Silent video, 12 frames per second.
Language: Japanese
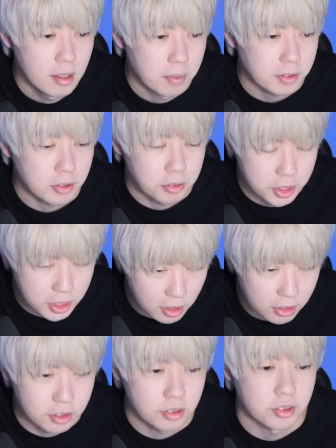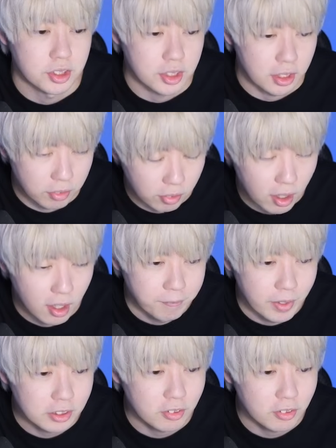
また藤川球児さんとか、まあ、